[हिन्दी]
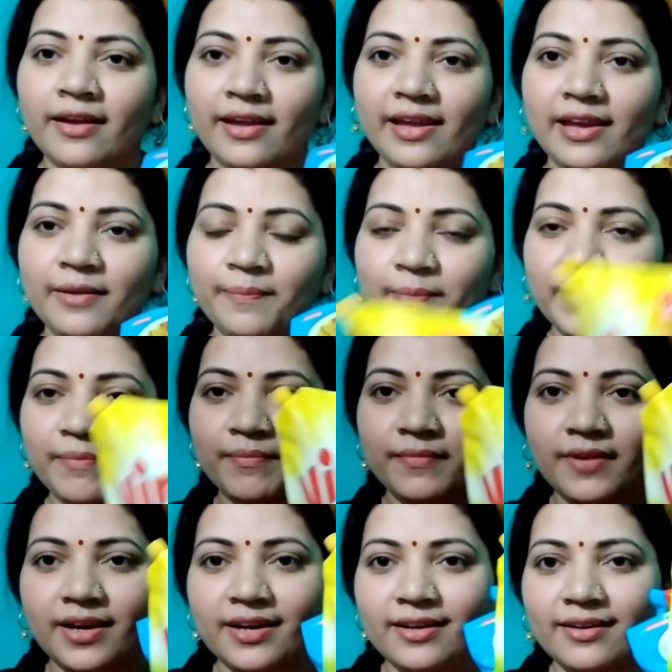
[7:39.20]
एक बिम
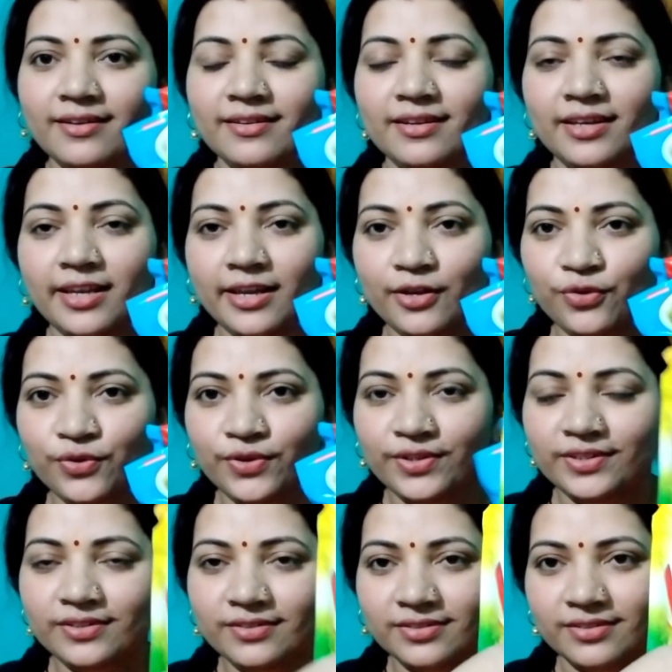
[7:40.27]
का
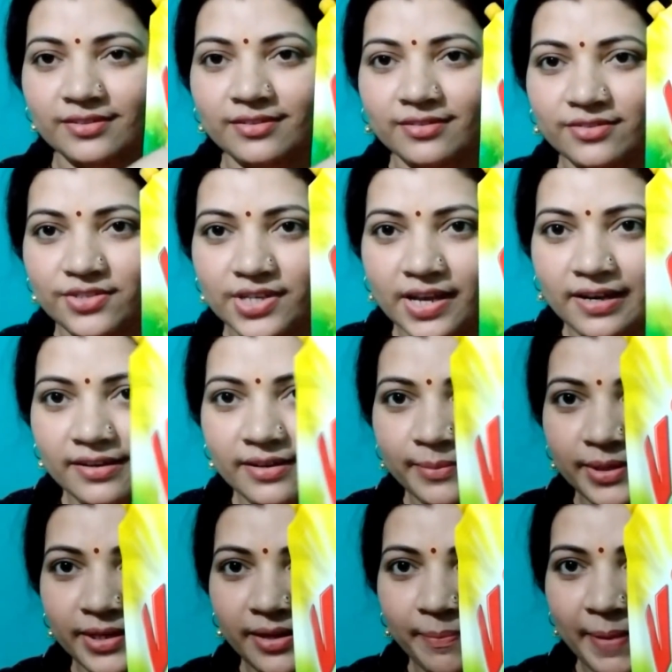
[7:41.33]
लिक्विड जेल का
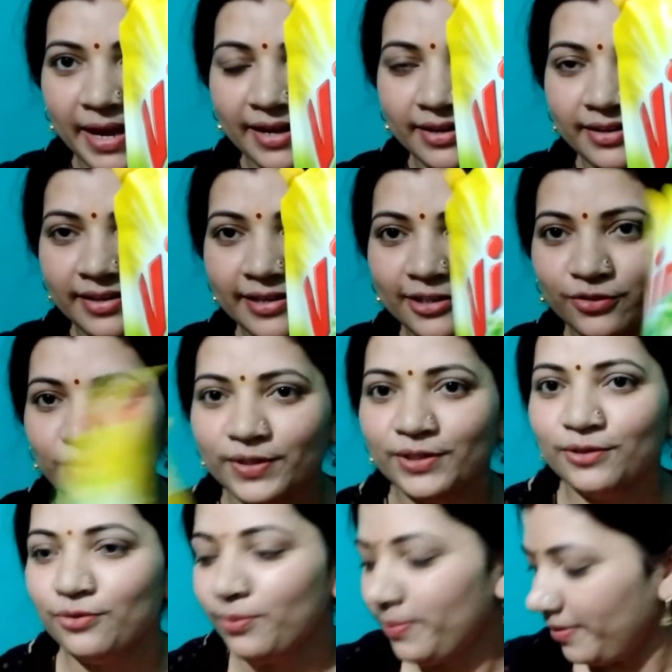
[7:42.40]
मैंने पैक लिया है
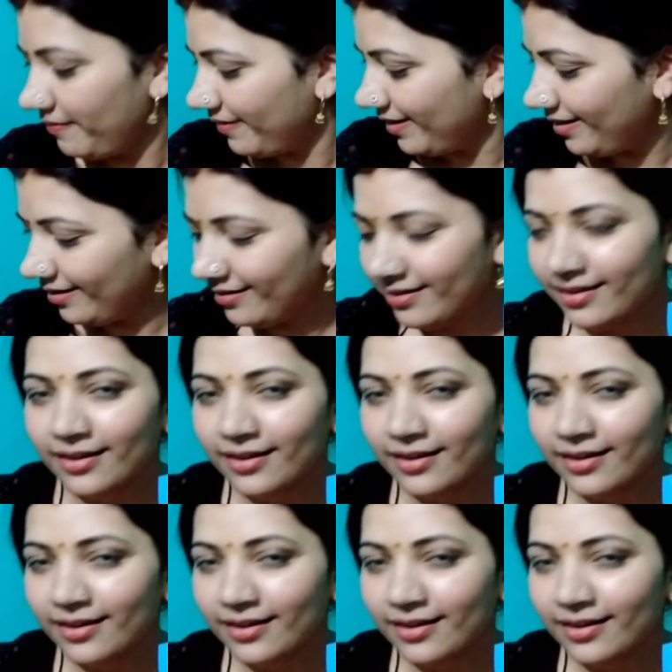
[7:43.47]
ट्वेंटी रुपी वाला